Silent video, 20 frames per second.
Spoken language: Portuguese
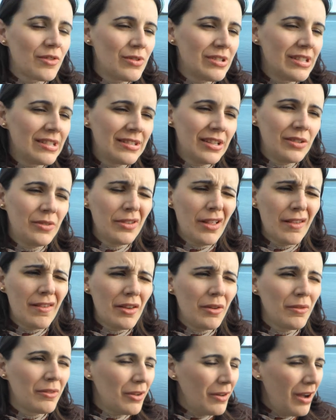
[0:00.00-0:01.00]
coisas
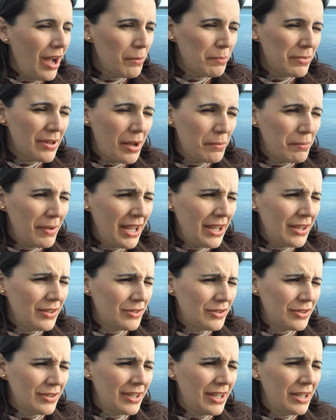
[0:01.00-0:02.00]
aconteceram tão
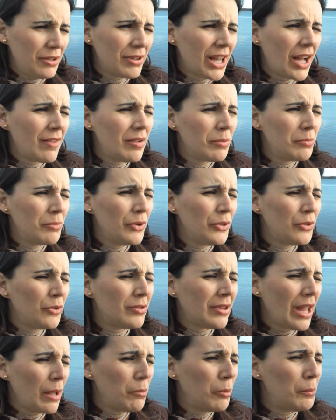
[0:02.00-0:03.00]
rapidamente que não dava muito
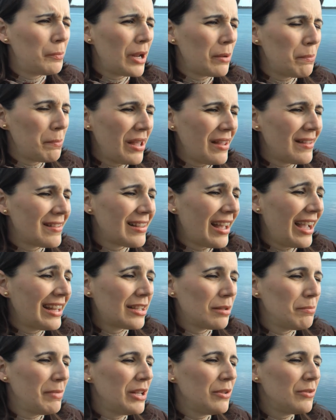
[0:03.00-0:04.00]
tempo para pensar e
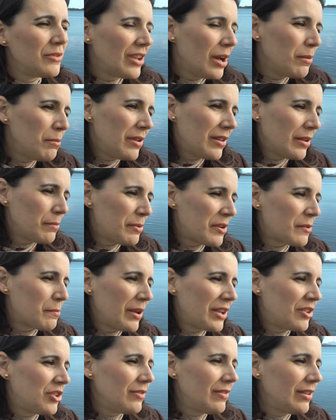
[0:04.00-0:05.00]
também não tinha muita
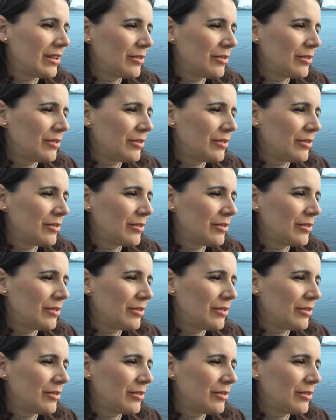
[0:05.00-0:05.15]
perspectiva,